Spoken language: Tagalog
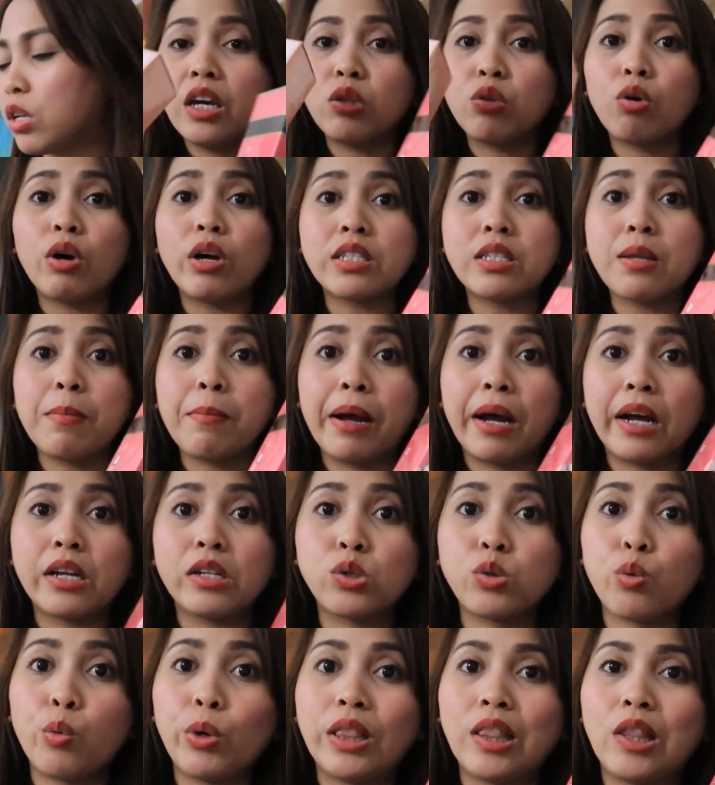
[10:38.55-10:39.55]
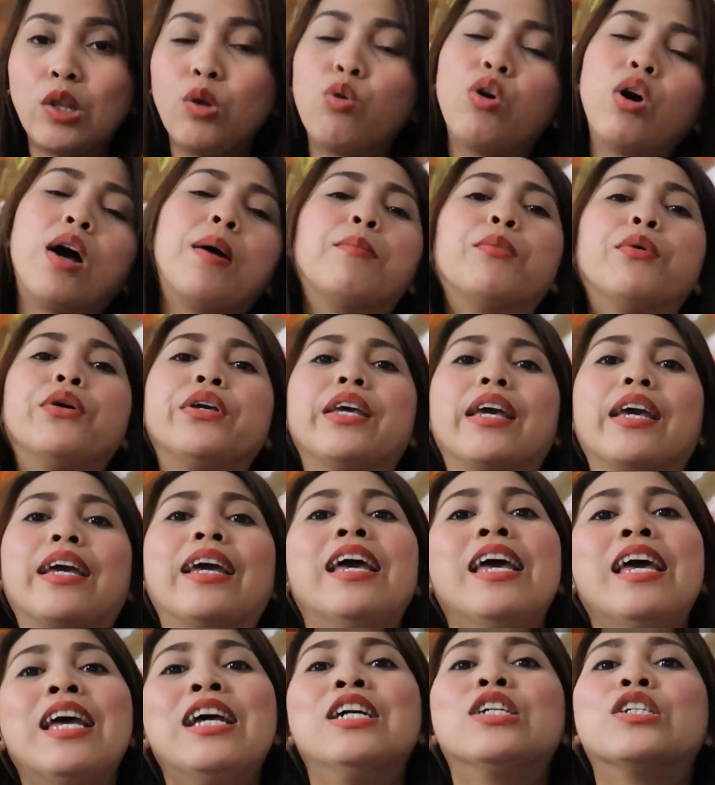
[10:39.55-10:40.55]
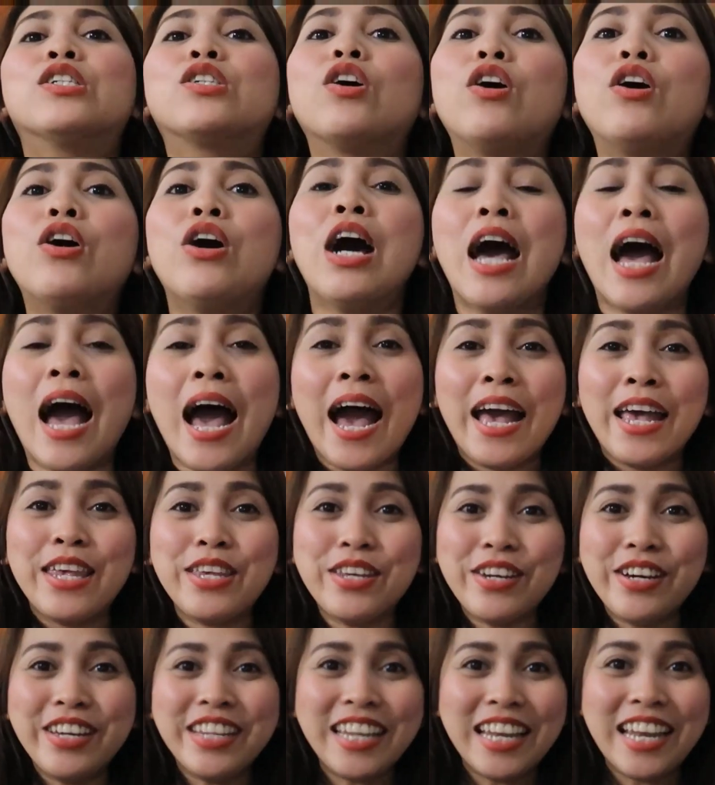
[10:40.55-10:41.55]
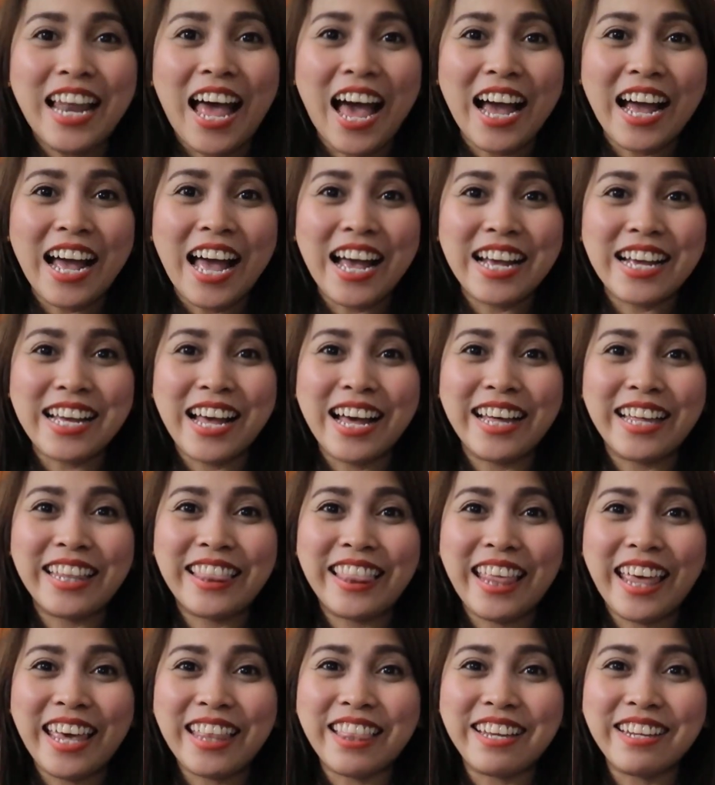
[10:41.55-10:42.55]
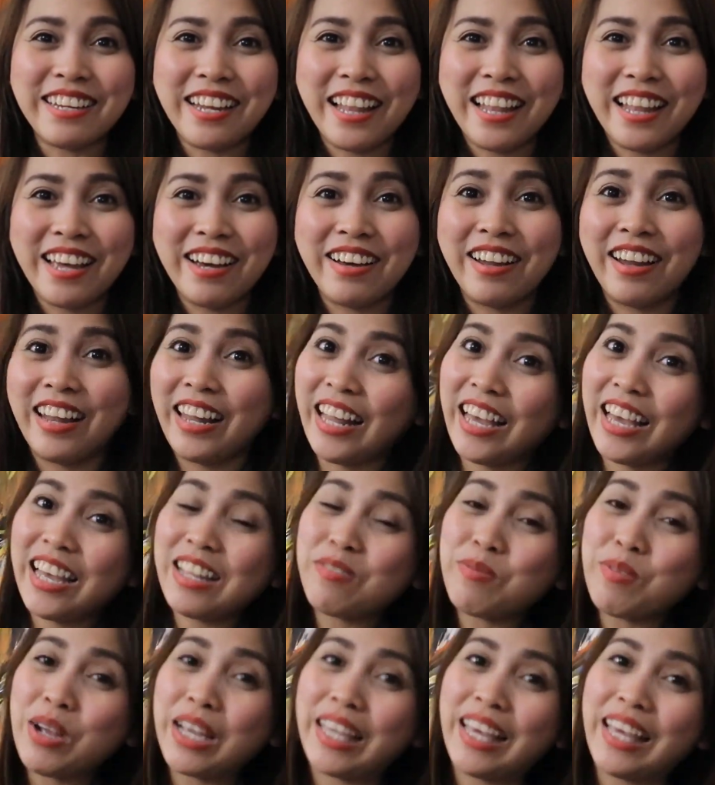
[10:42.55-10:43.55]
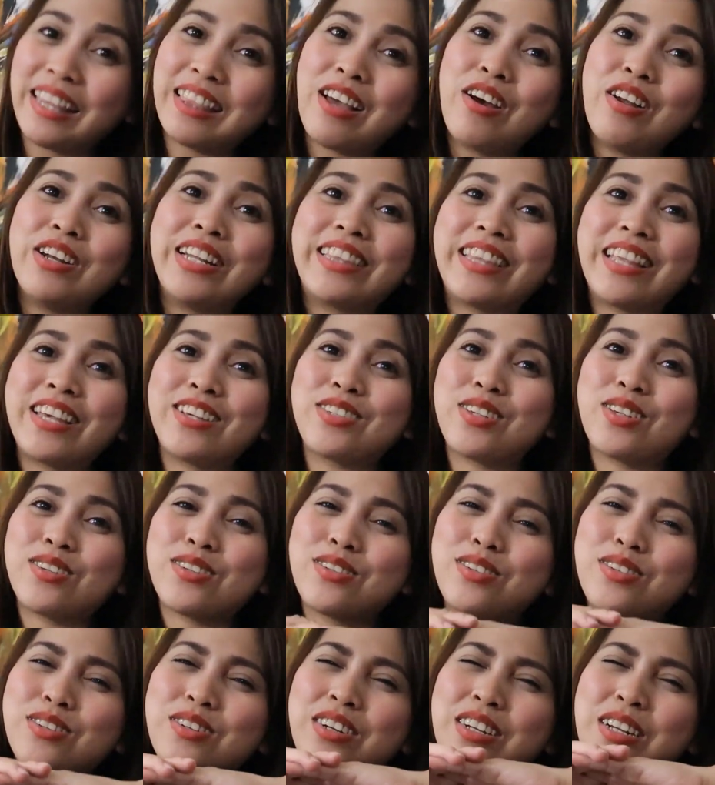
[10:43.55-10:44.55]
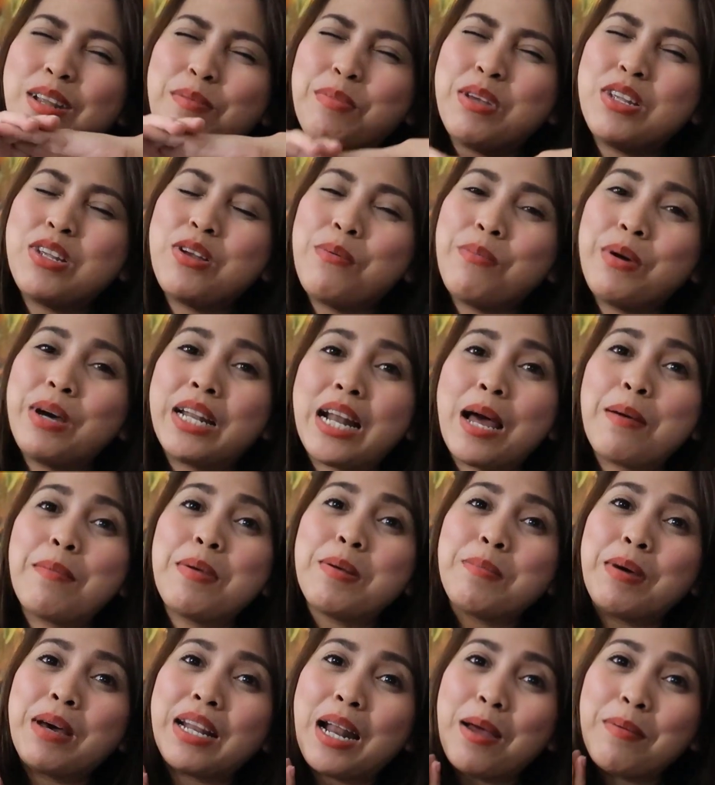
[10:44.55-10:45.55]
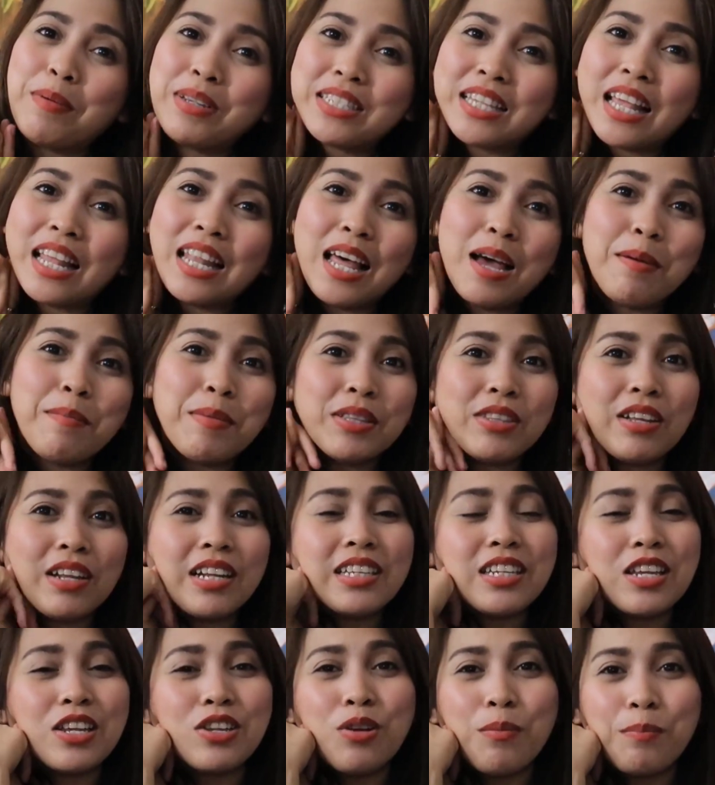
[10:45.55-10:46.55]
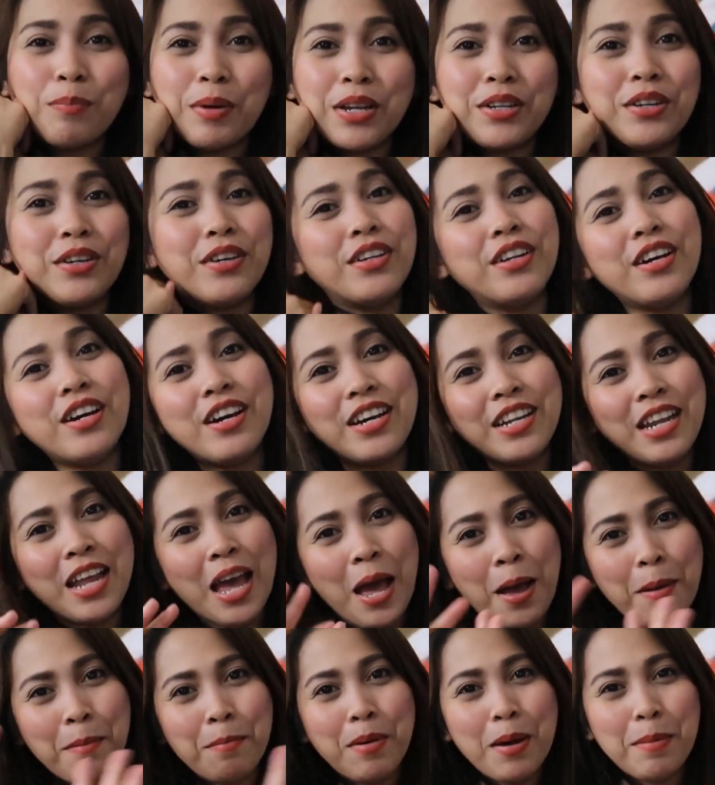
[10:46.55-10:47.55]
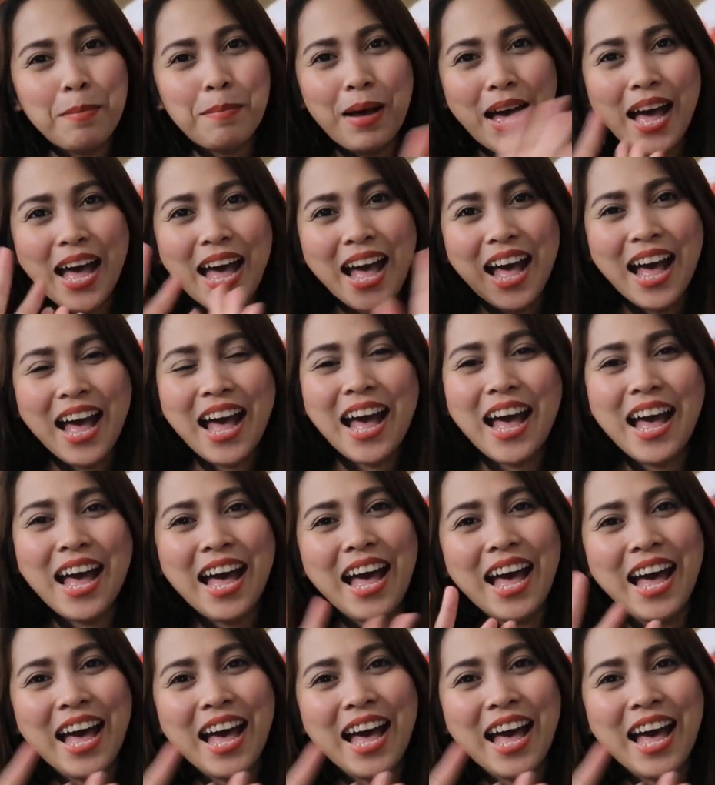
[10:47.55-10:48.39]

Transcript: Ito kasi mga sweet yung amoy eh. So, yun lang, hanggang dito na lang ulit. Magkita ulit tayo sa susunod na video. Maraming maraming salamat ulit sa inyong panonood. Bye-bye!